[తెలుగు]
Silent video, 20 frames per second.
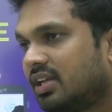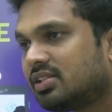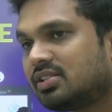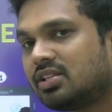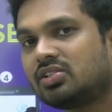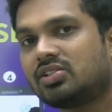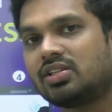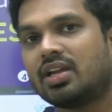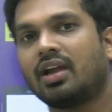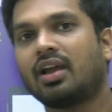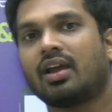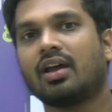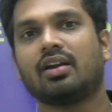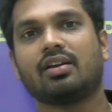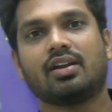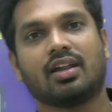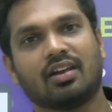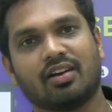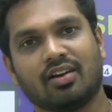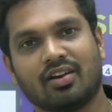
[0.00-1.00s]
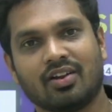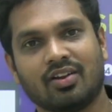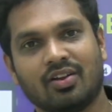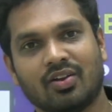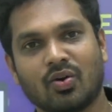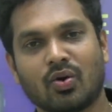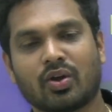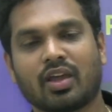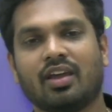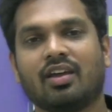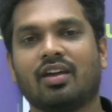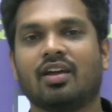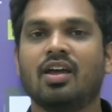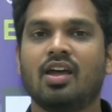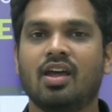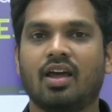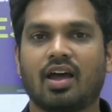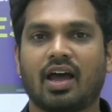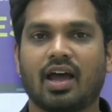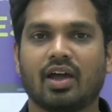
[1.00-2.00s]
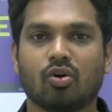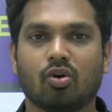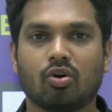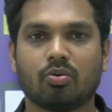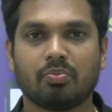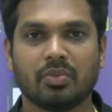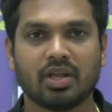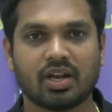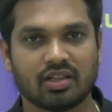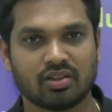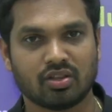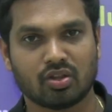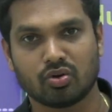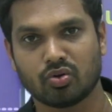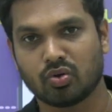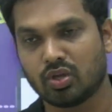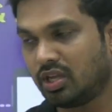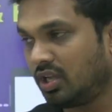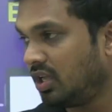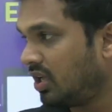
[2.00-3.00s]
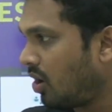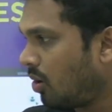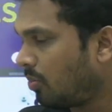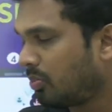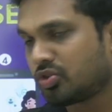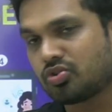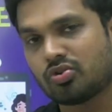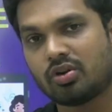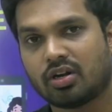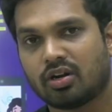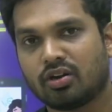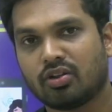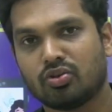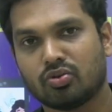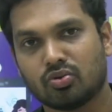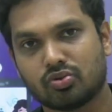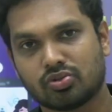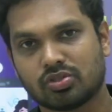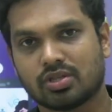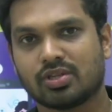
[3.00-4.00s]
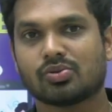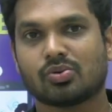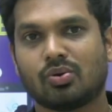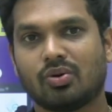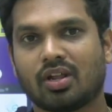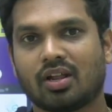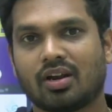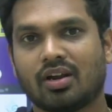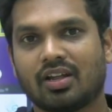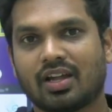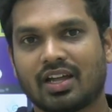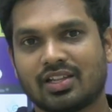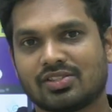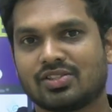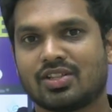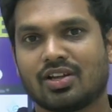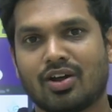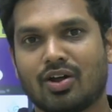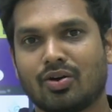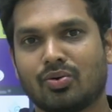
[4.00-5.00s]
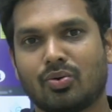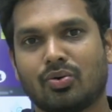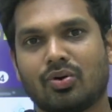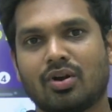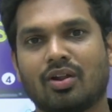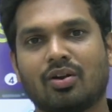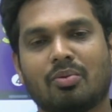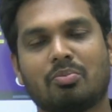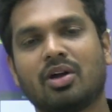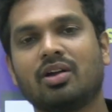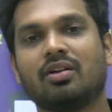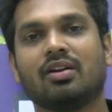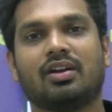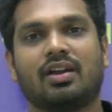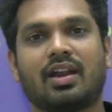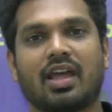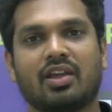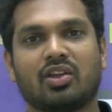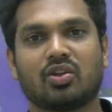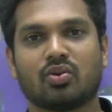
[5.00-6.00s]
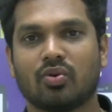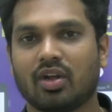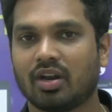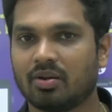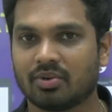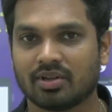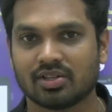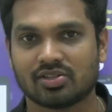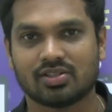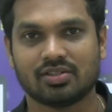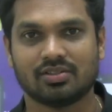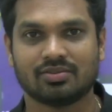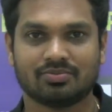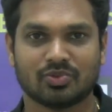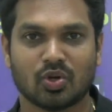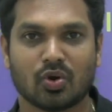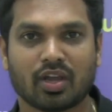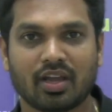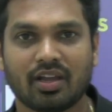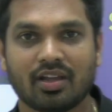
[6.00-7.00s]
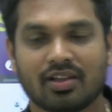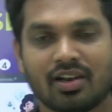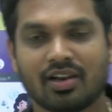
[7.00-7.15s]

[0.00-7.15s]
గైస్ శంకర్ టెన్ ఓకే ఐ హోప్ మీరందరూ ఈ ఆపర్చునిటీని యూజ్ చేసుకుంటారని ఖచ్చితంగా అనుకుంటున్నానమ్మా థ్యాంక్ యూ వెరీ మచ్ ఓకే